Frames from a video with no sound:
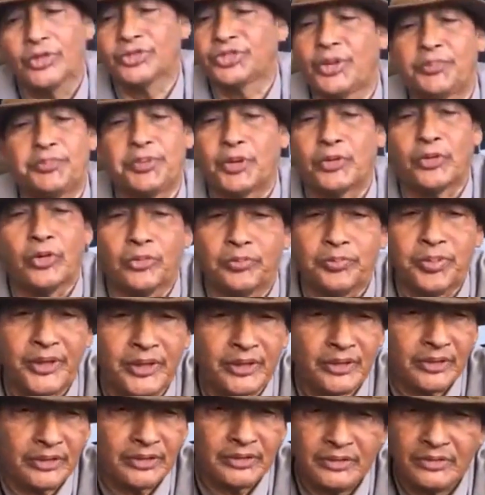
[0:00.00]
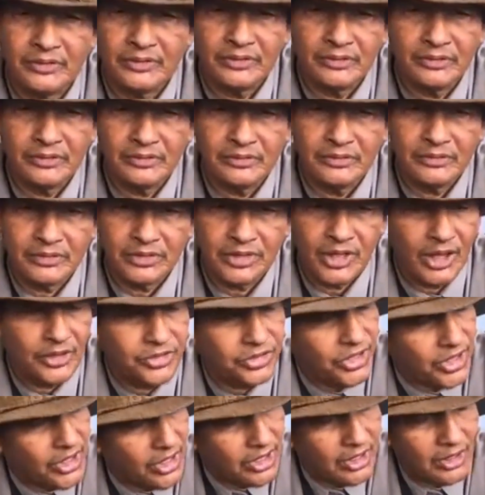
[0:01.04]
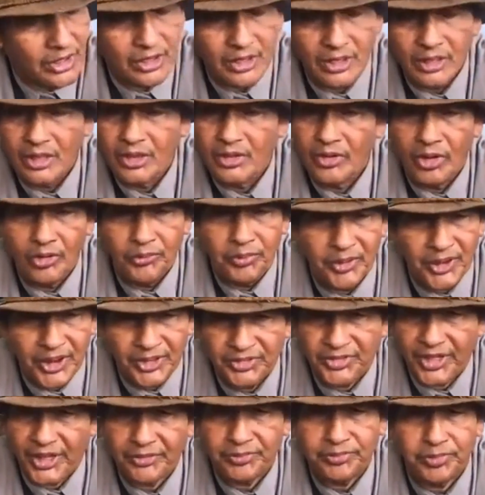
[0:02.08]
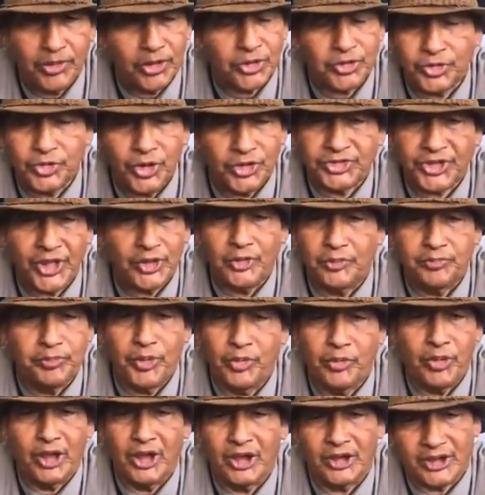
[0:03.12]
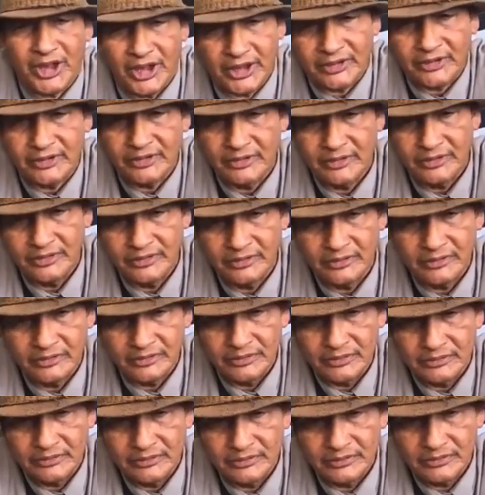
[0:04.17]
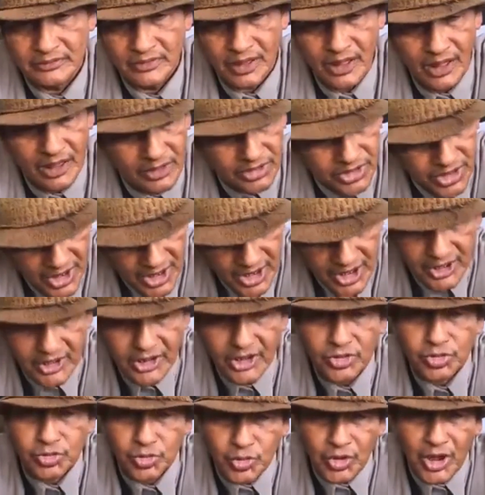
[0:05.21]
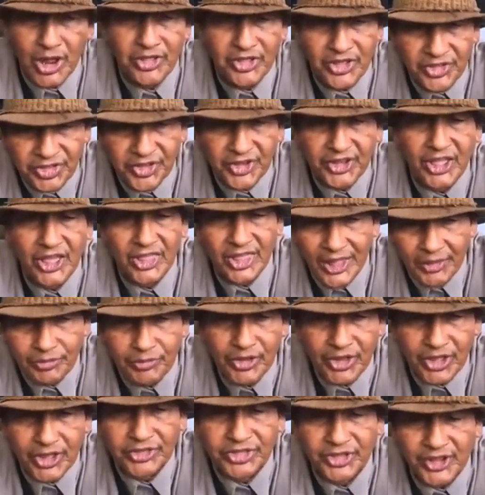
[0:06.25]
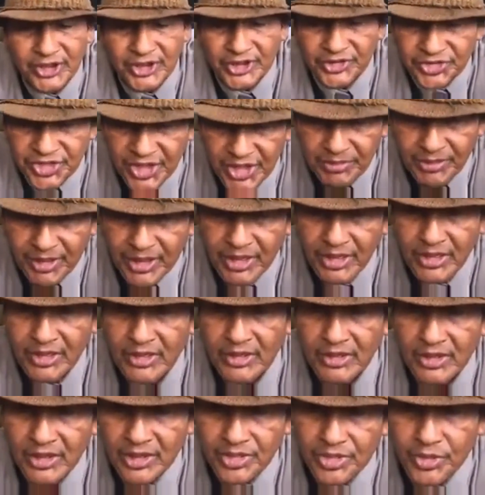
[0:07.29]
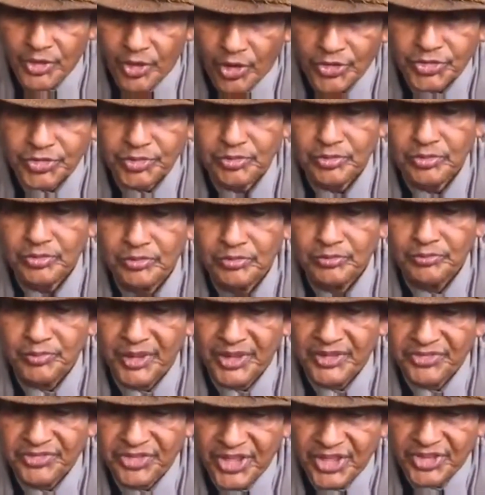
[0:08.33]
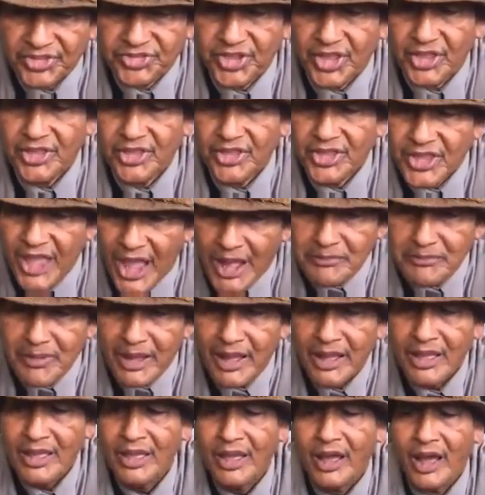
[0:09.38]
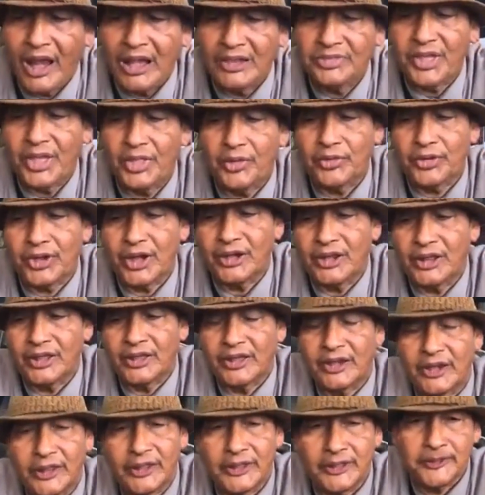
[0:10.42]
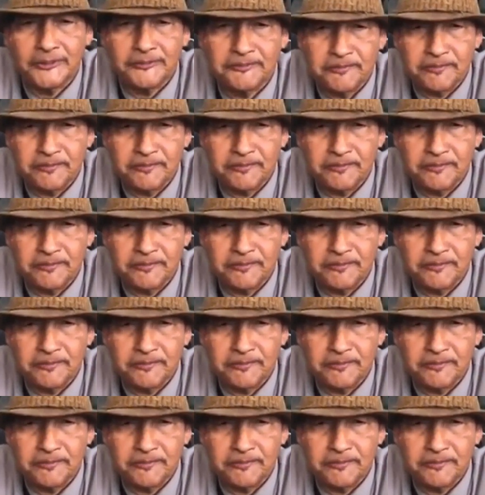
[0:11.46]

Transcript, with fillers: no se preocupe que aquí ofrendas forzosas no puedo agarrar. Aquí la escritura dice que dando que se recibe y Dios bendice y llama al dador alegre.